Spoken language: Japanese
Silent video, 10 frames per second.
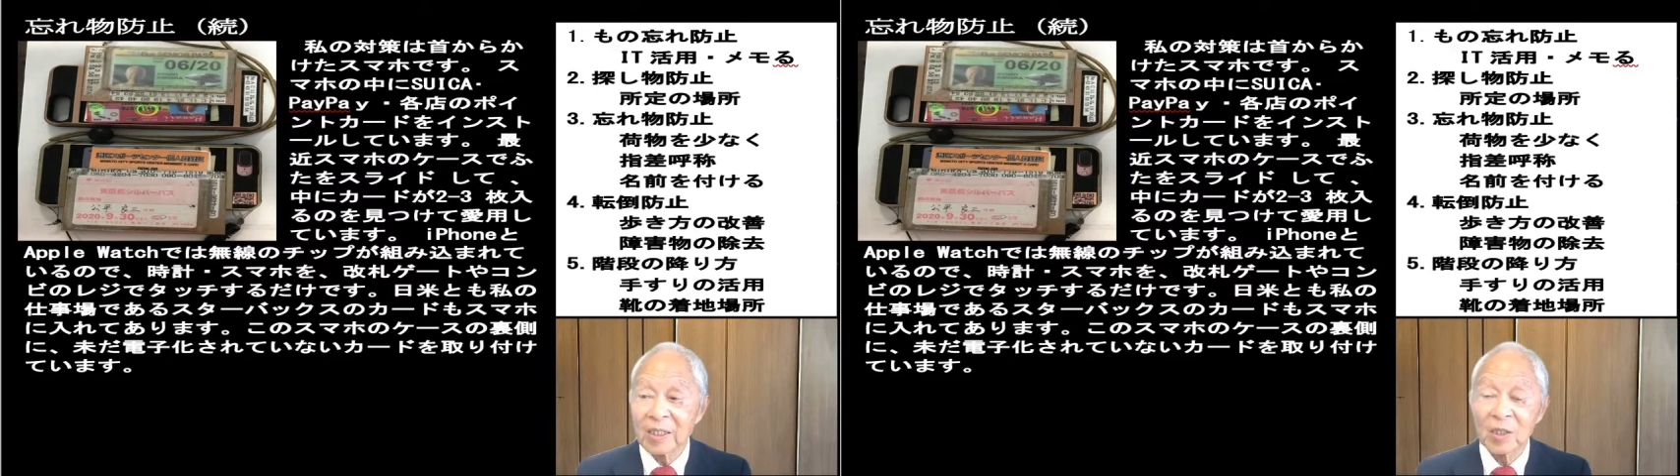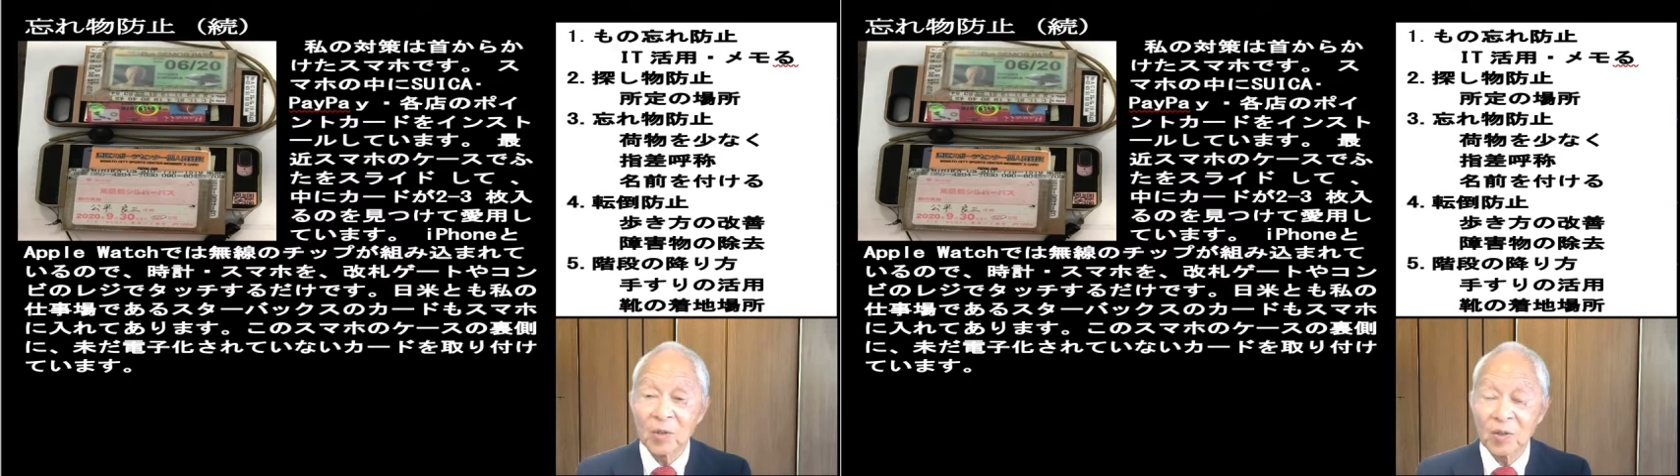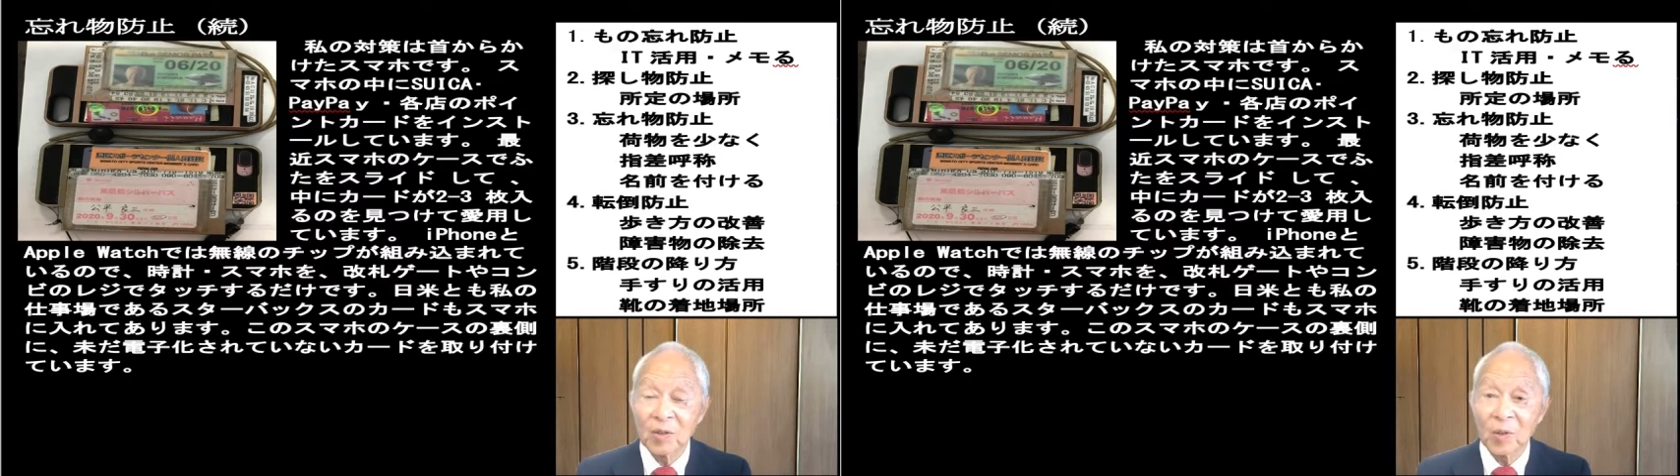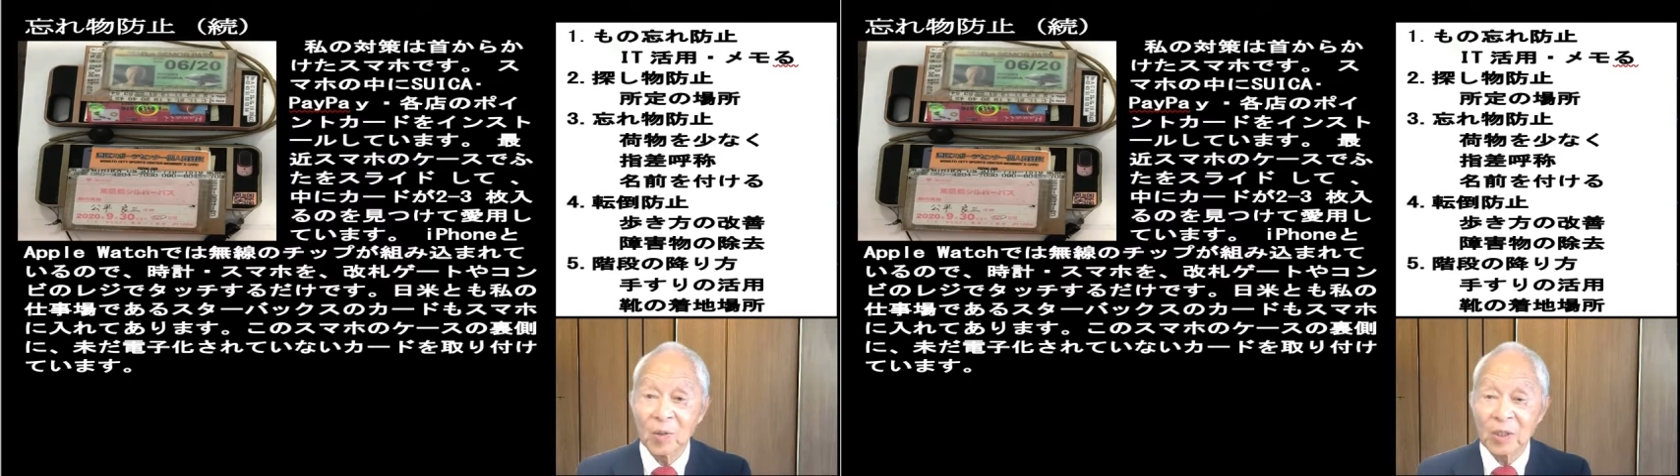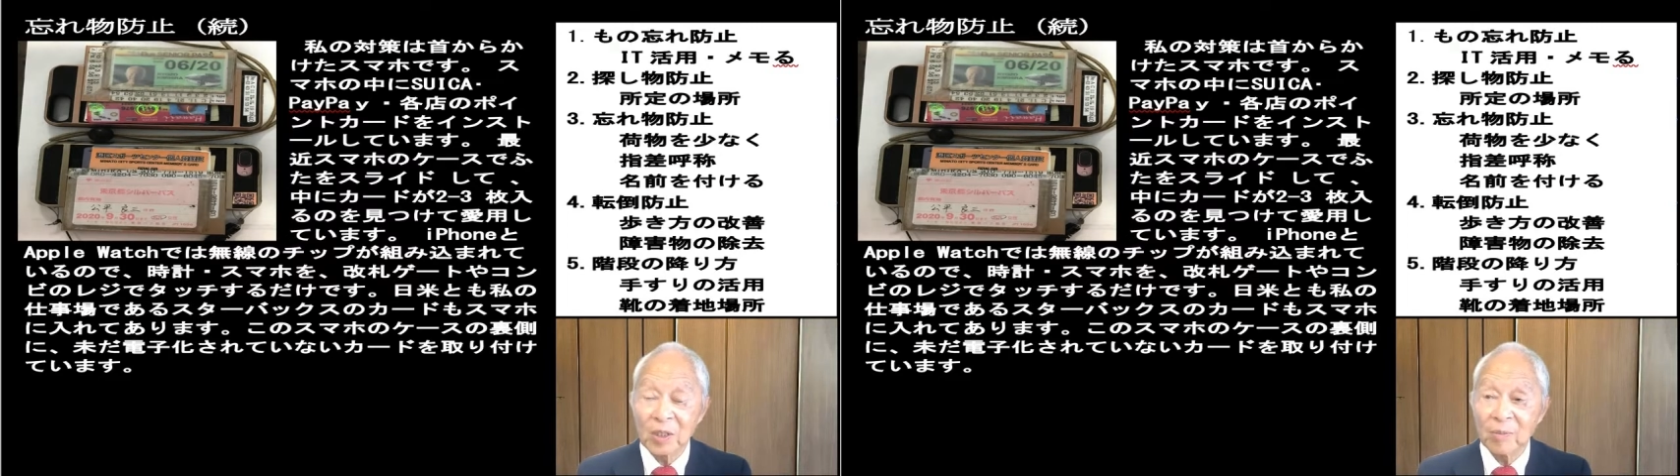強く
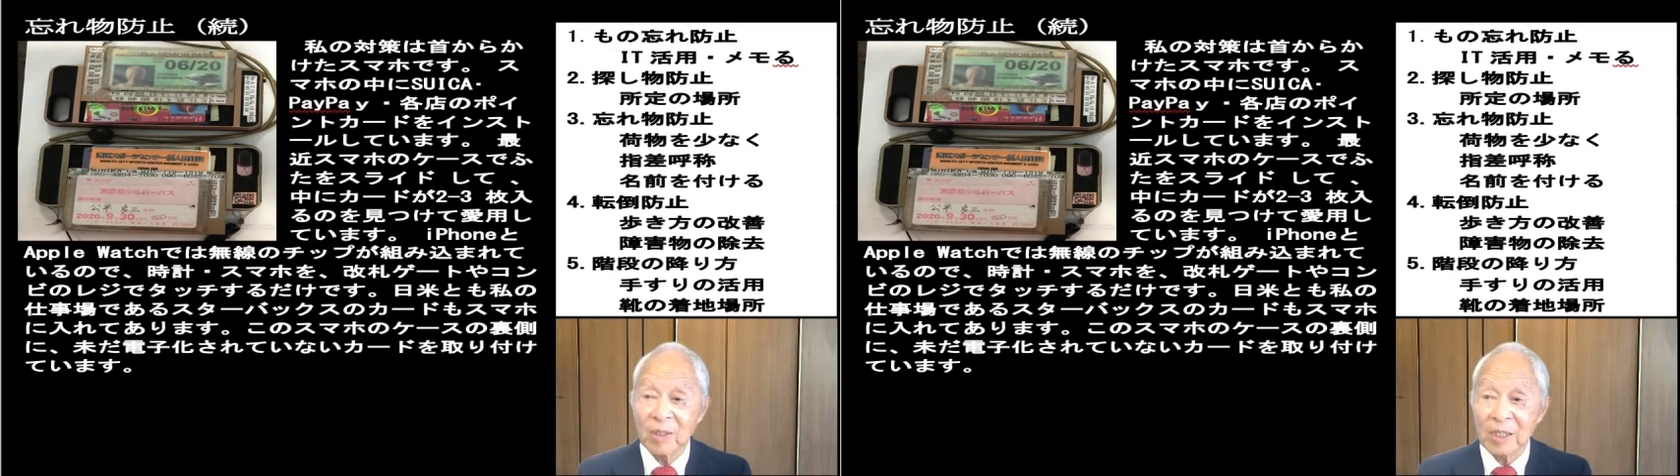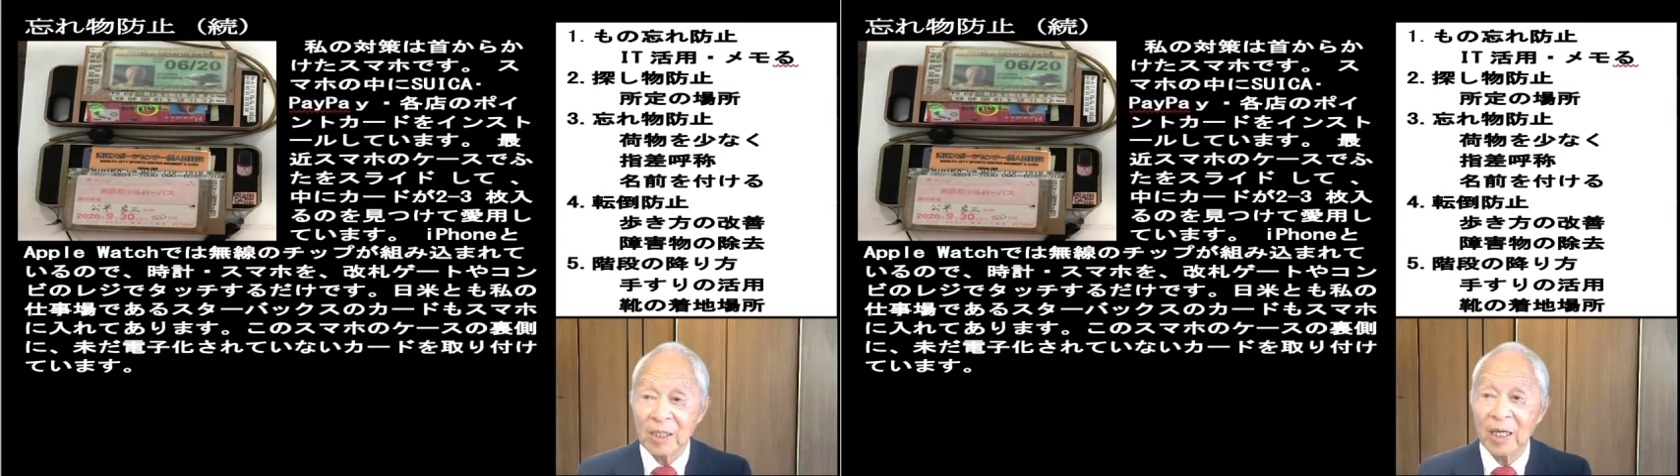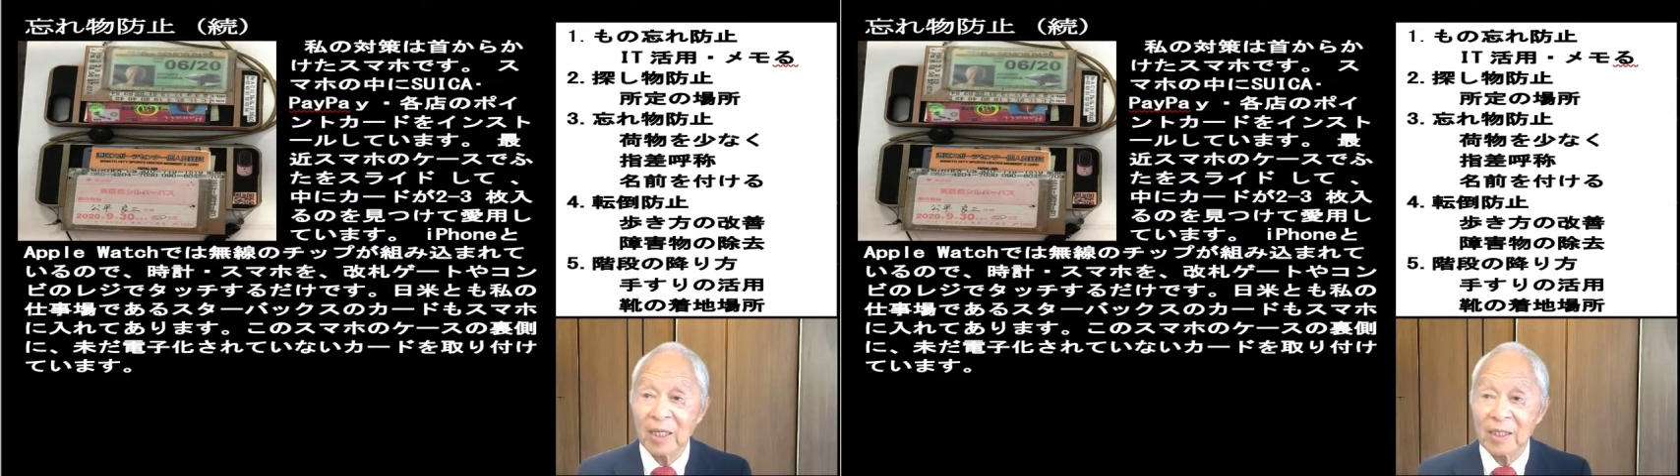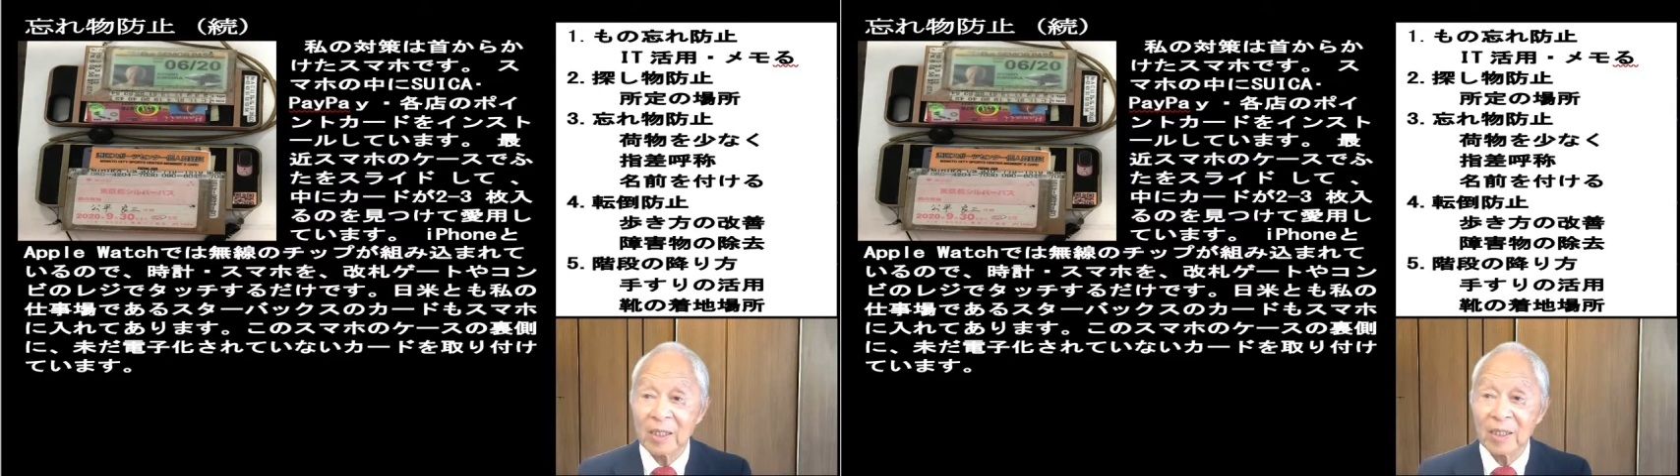お勧めした